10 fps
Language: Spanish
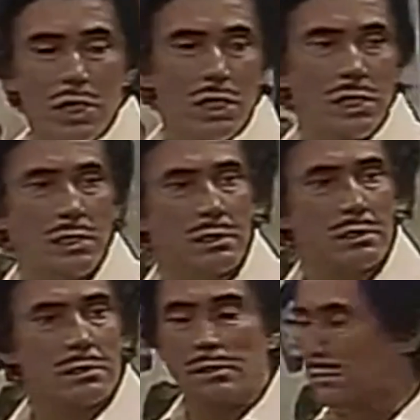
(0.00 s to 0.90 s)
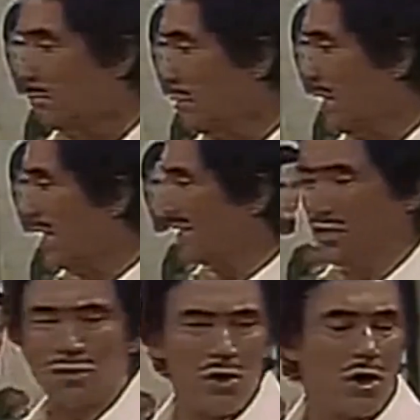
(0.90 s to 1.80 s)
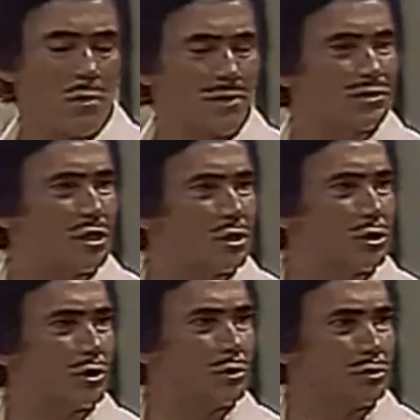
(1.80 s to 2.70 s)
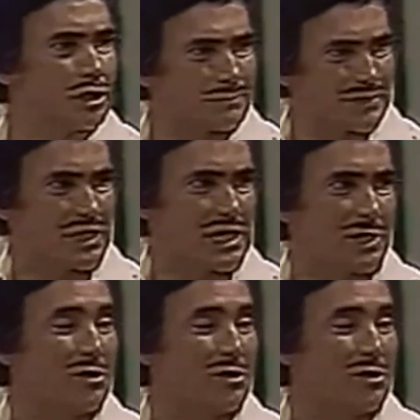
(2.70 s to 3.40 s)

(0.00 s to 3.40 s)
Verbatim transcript: de lo bueno, de lo malo, de lo más o menos, de lo más peor, o sea, de todo.